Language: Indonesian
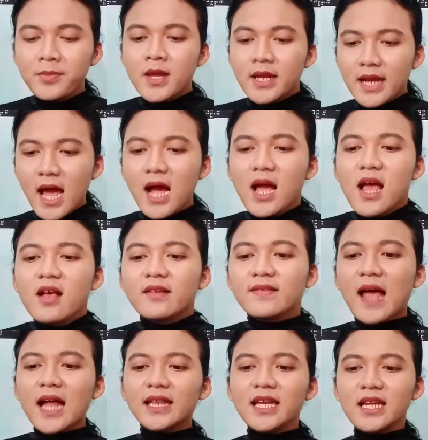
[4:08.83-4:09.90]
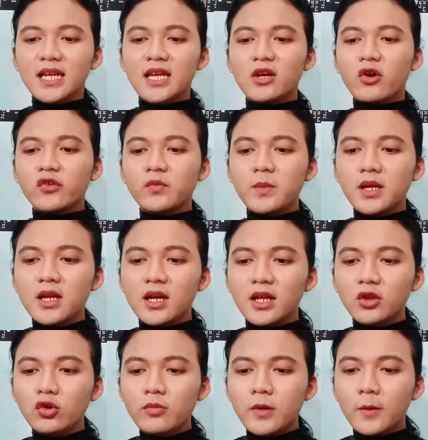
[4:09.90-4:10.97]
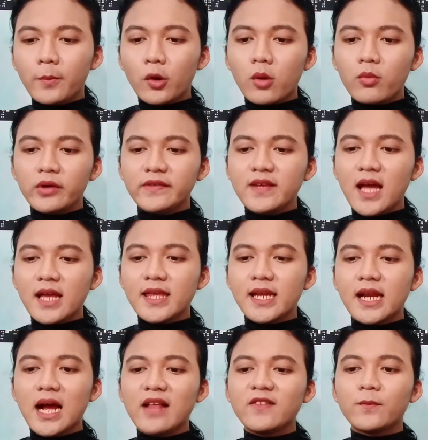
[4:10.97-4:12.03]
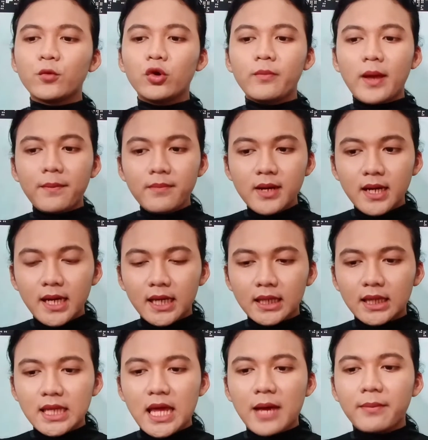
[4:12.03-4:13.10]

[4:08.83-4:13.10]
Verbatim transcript: Nah saat ini Girl itu berpromosi hanya dengan 10 member 3